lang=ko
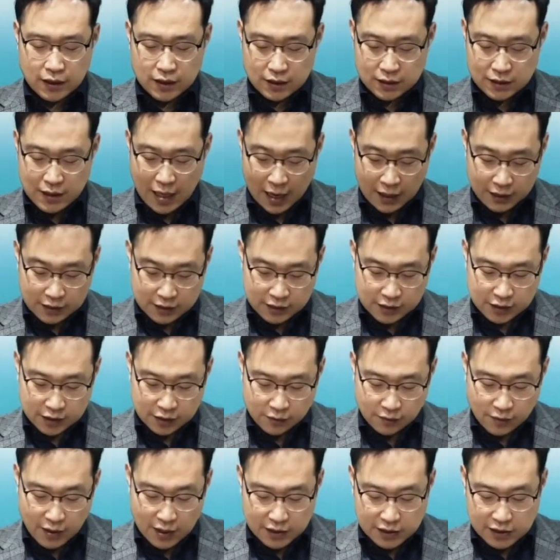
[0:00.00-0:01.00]

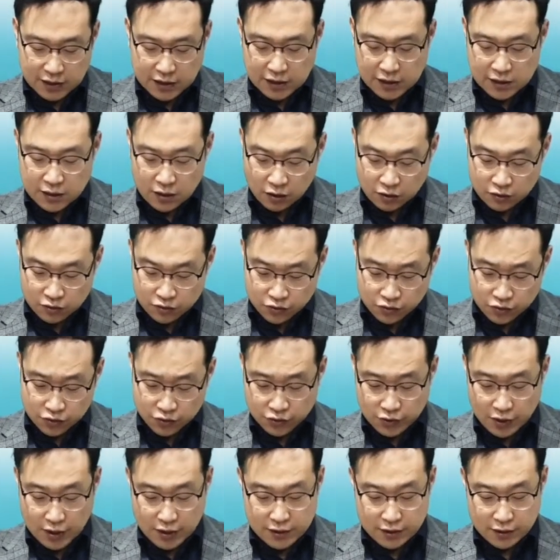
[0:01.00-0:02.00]
상식과 이성
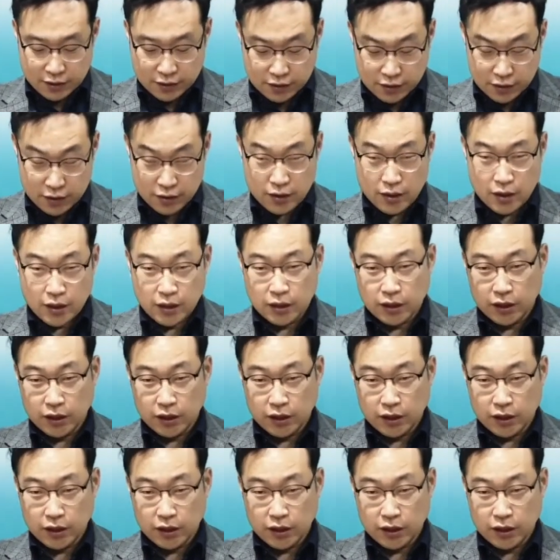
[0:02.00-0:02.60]
수준에서는